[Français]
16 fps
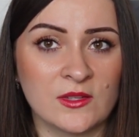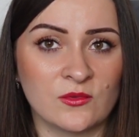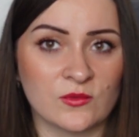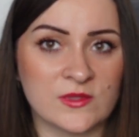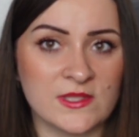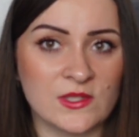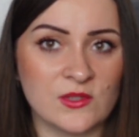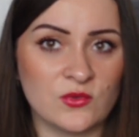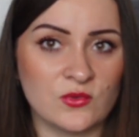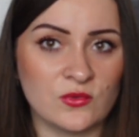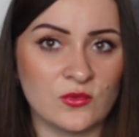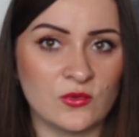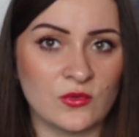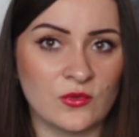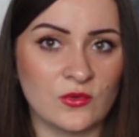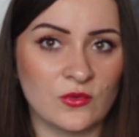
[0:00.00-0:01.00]
Donc c'est
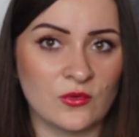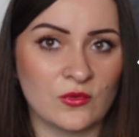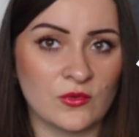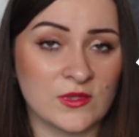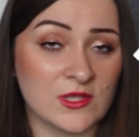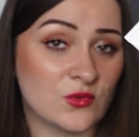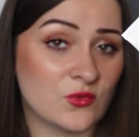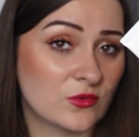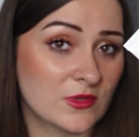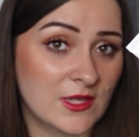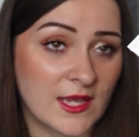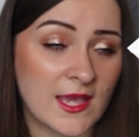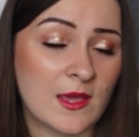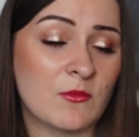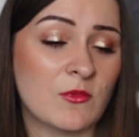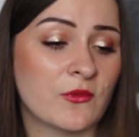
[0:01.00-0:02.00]
une, c'est une
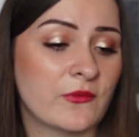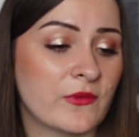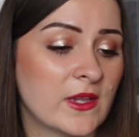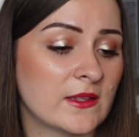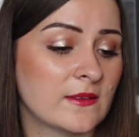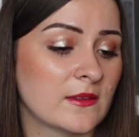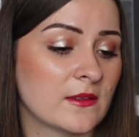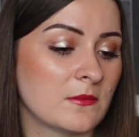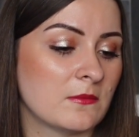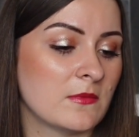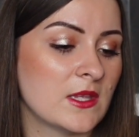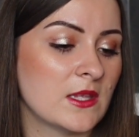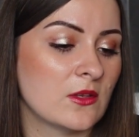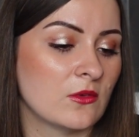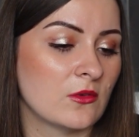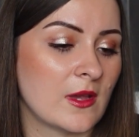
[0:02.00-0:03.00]
crème en fait,
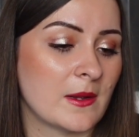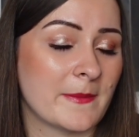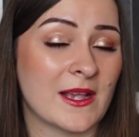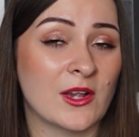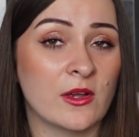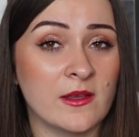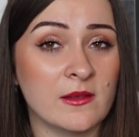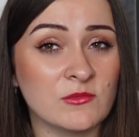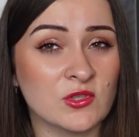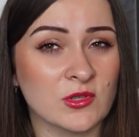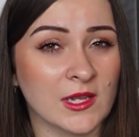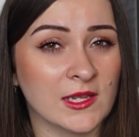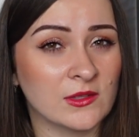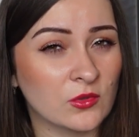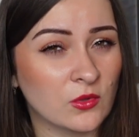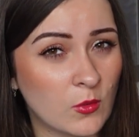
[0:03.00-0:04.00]
mais elle m'a quand même
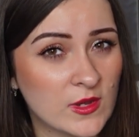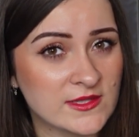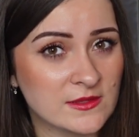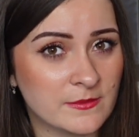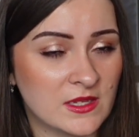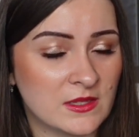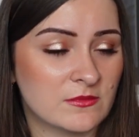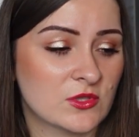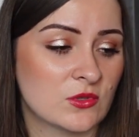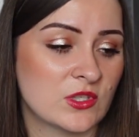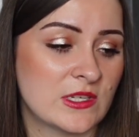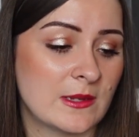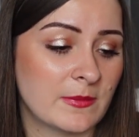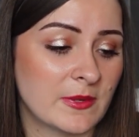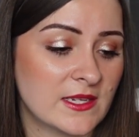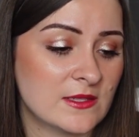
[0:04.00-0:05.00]
duré 3 semaines, parce que
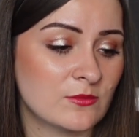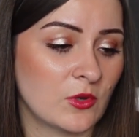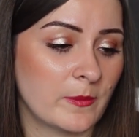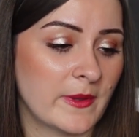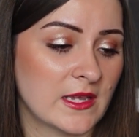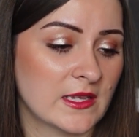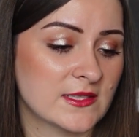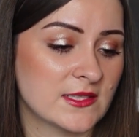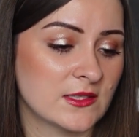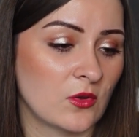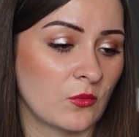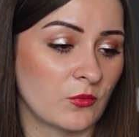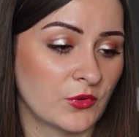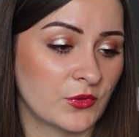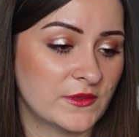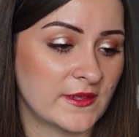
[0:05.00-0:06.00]
je l'ai prise pour partir en
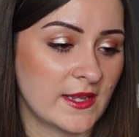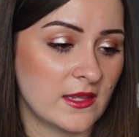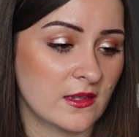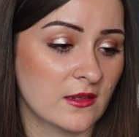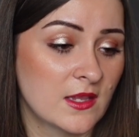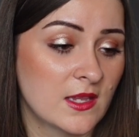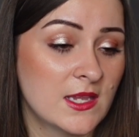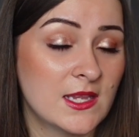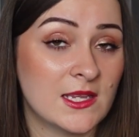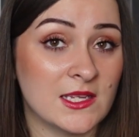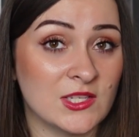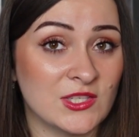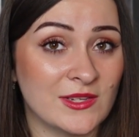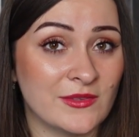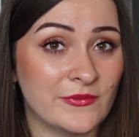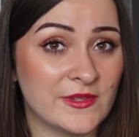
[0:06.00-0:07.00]
Bretagne, et
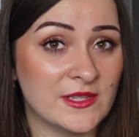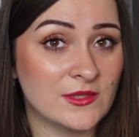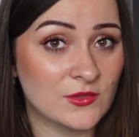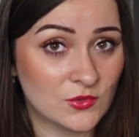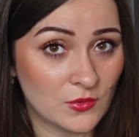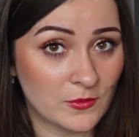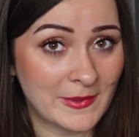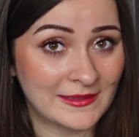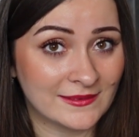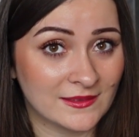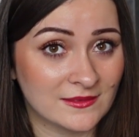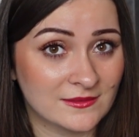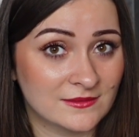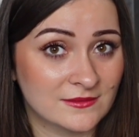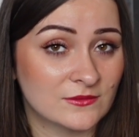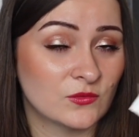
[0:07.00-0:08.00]
je l'ai finie ce
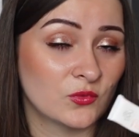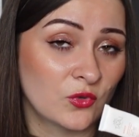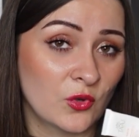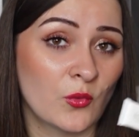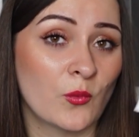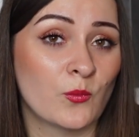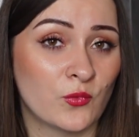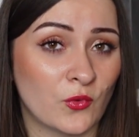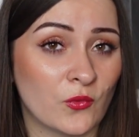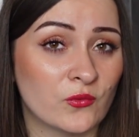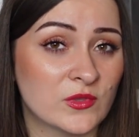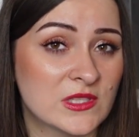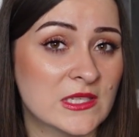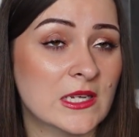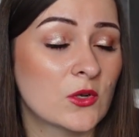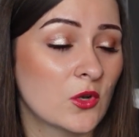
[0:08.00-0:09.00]
matin. Donc pour vous
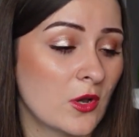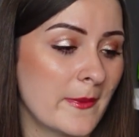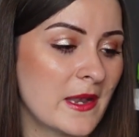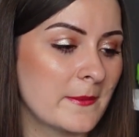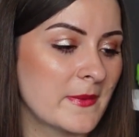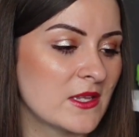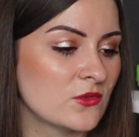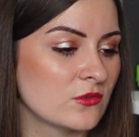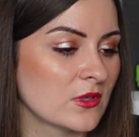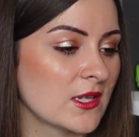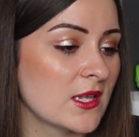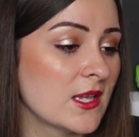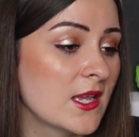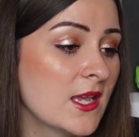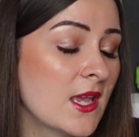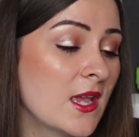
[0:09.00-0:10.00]
dire comme elle m'a
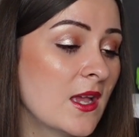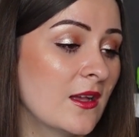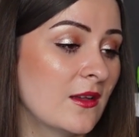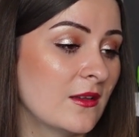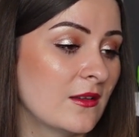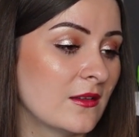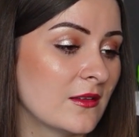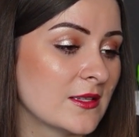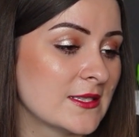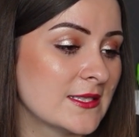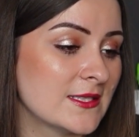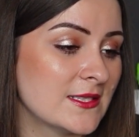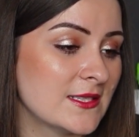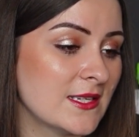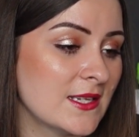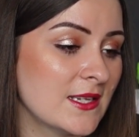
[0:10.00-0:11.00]
duré. Euh,
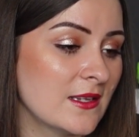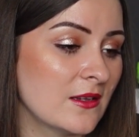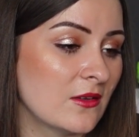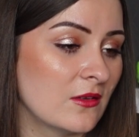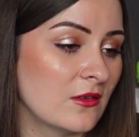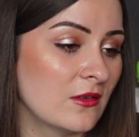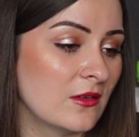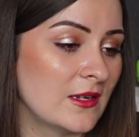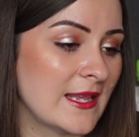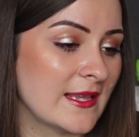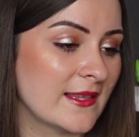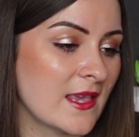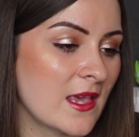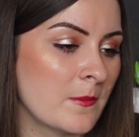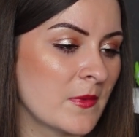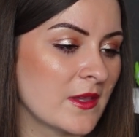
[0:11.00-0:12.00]
c'est euh, la
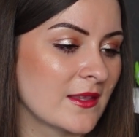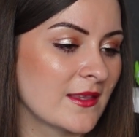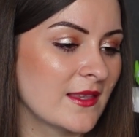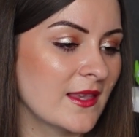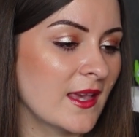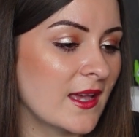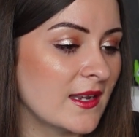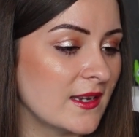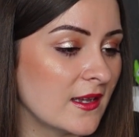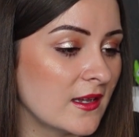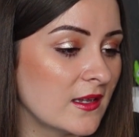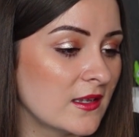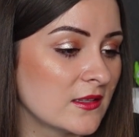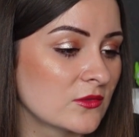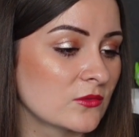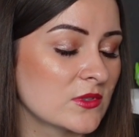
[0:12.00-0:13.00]
gamme
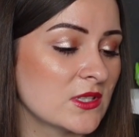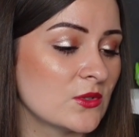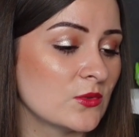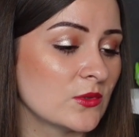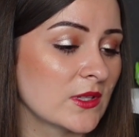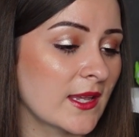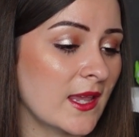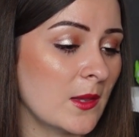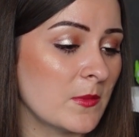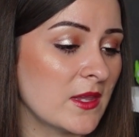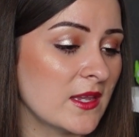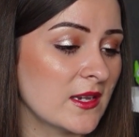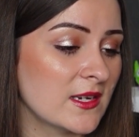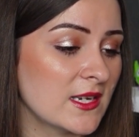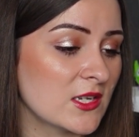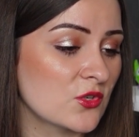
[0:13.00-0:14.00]
Kerala, donc c'est une crème
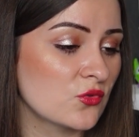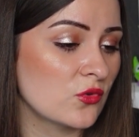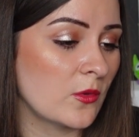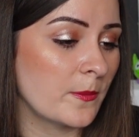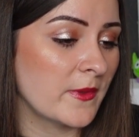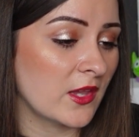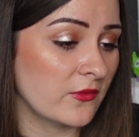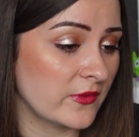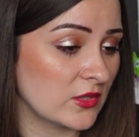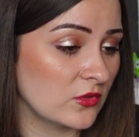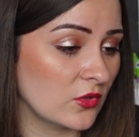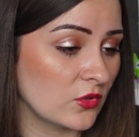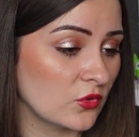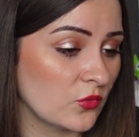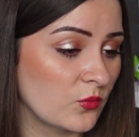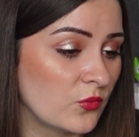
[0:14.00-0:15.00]
éclat jour
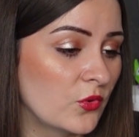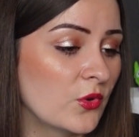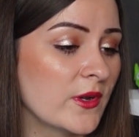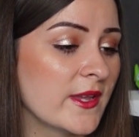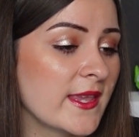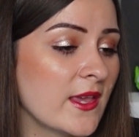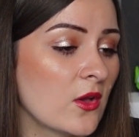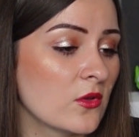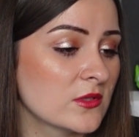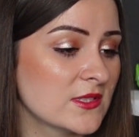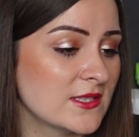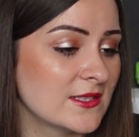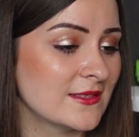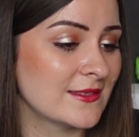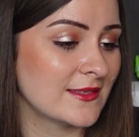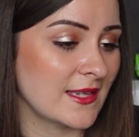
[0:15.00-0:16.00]
perfecteur de peau et
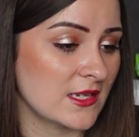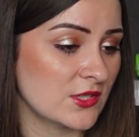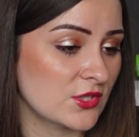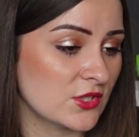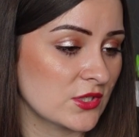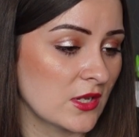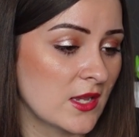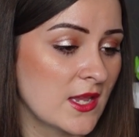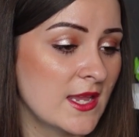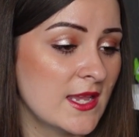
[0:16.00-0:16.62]
anti-tache.